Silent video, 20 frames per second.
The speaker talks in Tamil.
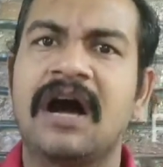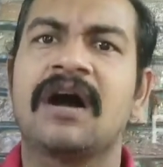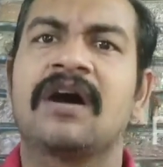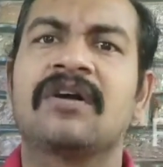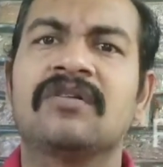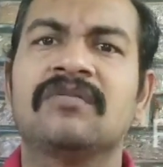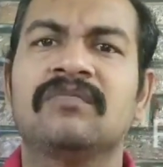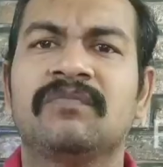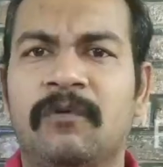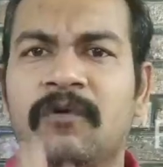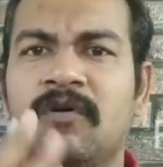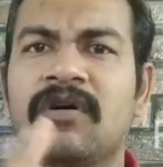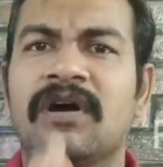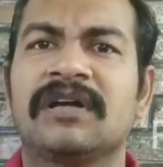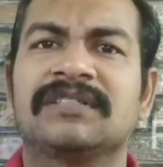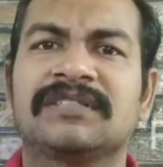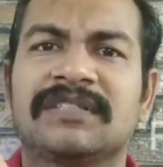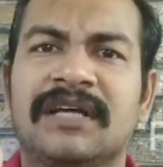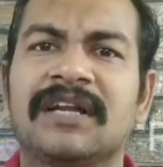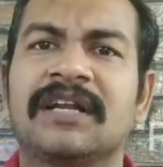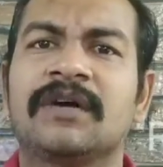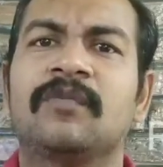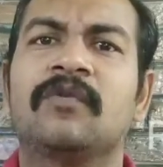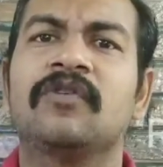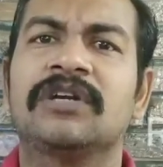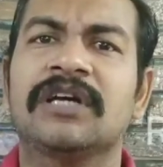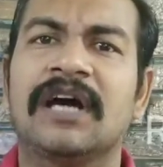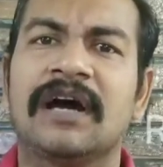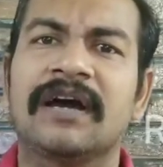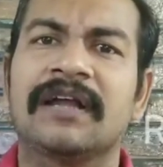ஆகணும் போங்கன்னு சண்டை
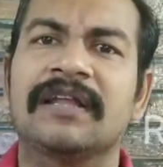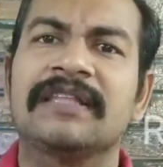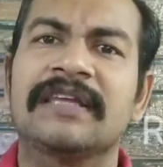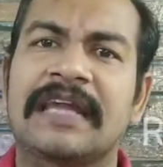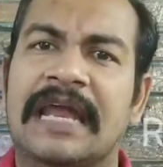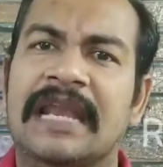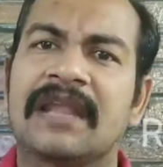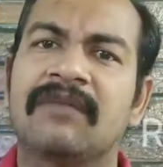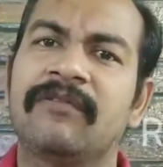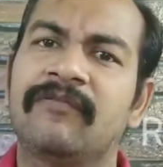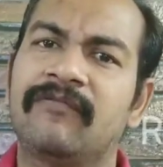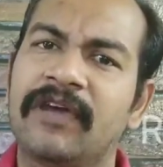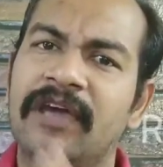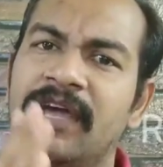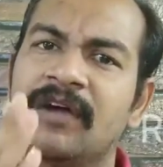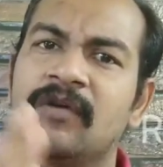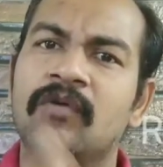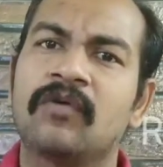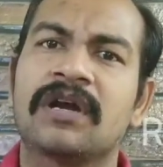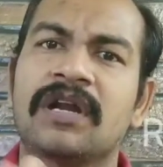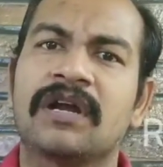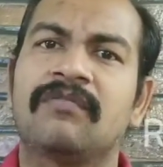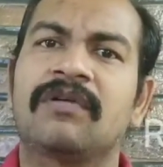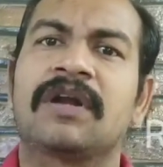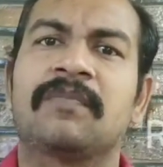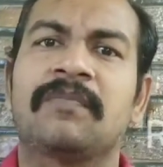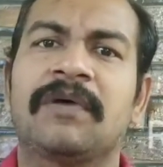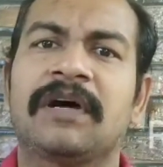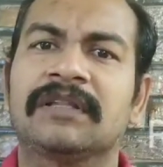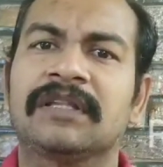போட்டு அங்கேருந்து கிளம்பி வேற ஒரு
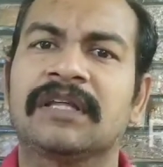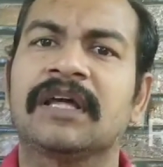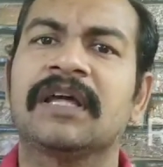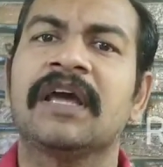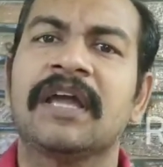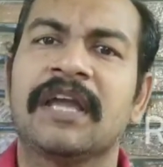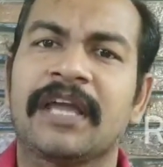நபரை பார்த்து